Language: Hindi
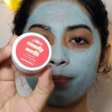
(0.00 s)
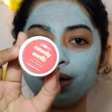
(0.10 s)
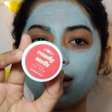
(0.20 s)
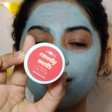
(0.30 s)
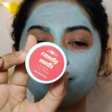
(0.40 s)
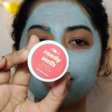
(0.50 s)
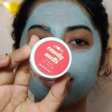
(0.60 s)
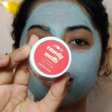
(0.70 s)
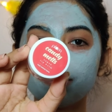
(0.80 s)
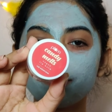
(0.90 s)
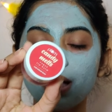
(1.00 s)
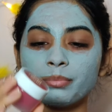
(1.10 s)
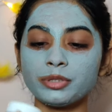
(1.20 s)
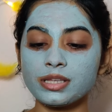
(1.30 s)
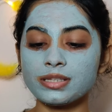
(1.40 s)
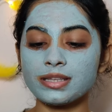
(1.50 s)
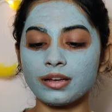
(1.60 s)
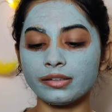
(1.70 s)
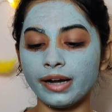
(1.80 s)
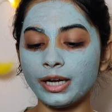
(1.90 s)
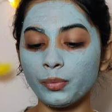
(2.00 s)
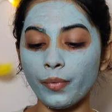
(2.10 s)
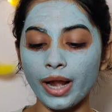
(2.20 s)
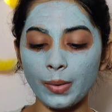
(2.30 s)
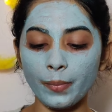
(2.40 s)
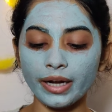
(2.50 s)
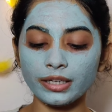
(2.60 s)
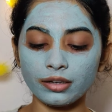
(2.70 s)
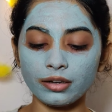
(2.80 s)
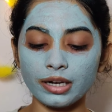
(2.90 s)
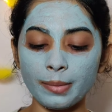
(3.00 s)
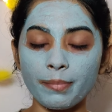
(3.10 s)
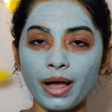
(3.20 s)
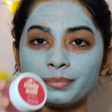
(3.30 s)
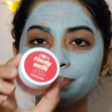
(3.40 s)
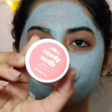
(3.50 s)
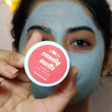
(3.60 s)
प्लम का लिप बाम दिस इज़ रेड वेलवेट लिप बाम